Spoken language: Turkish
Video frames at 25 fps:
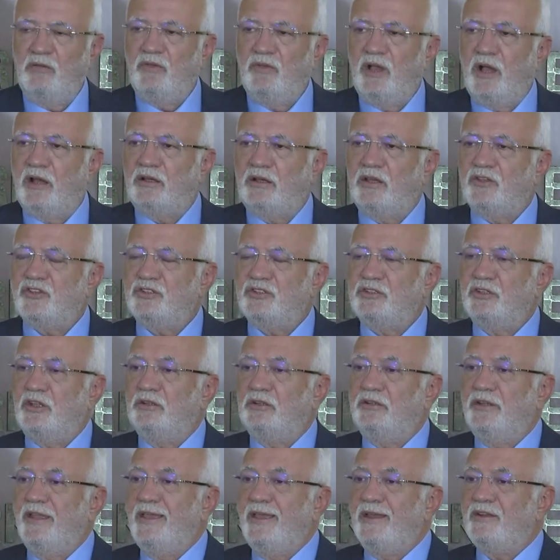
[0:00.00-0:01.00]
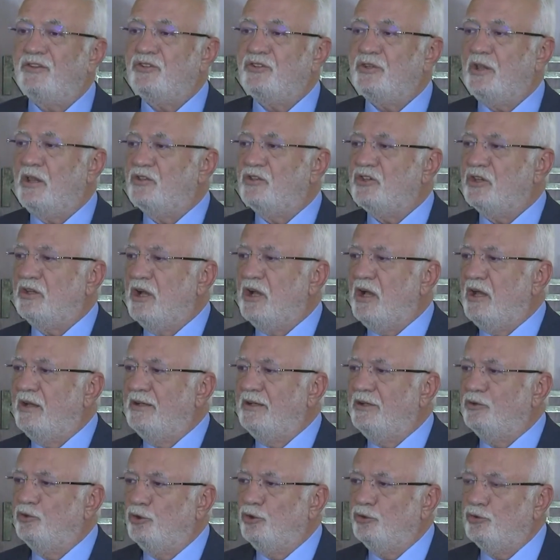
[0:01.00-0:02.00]
ve arkasından değersiz alacak
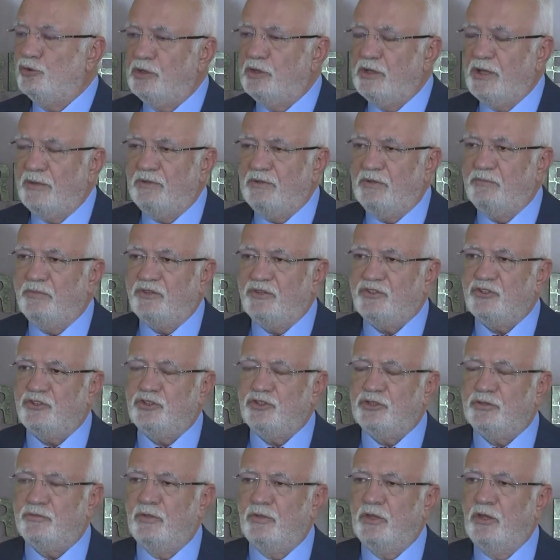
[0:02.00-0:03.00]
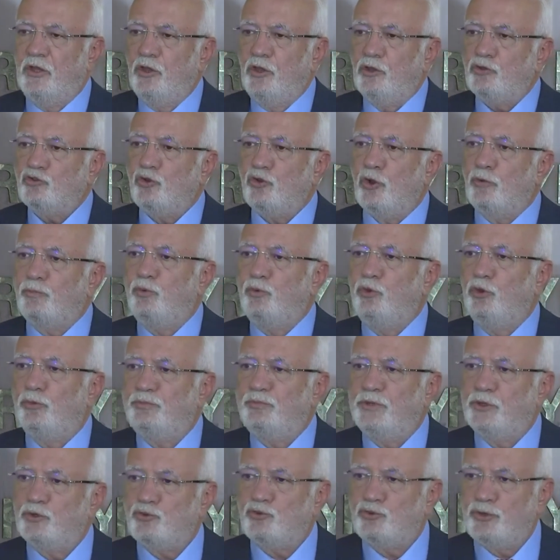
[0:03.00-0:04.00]
haline döndürülebilmesi için çok
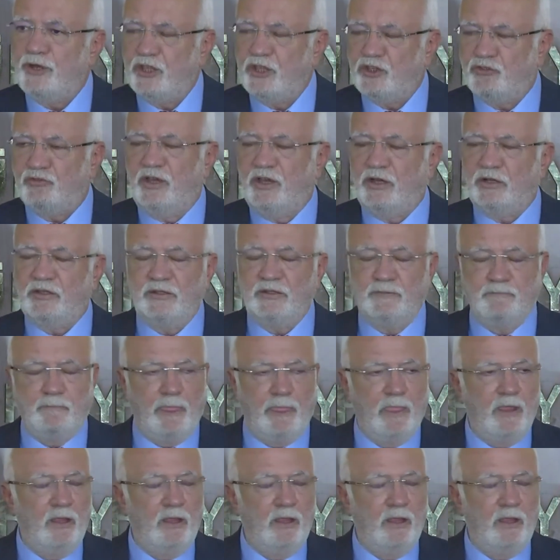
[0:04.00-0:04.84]
büyük bir süreç vardı.